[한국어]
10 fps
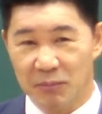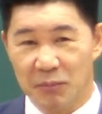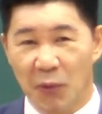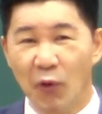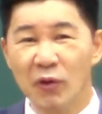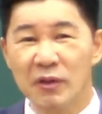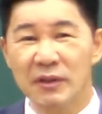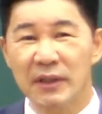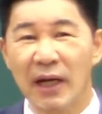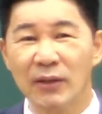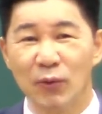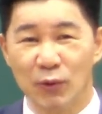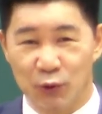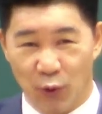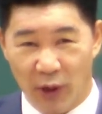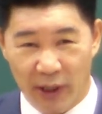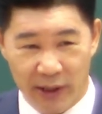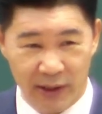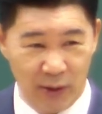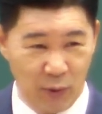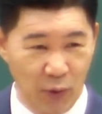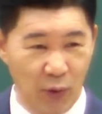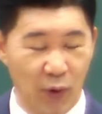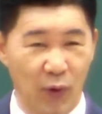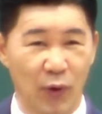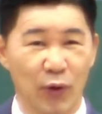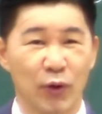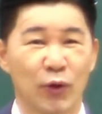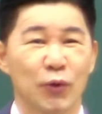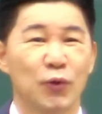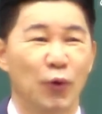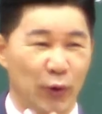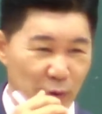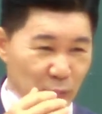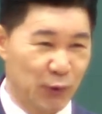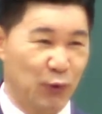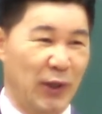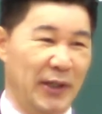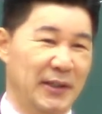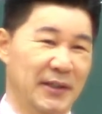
목사도 좋아야 되고 교인도 좋아야 돼.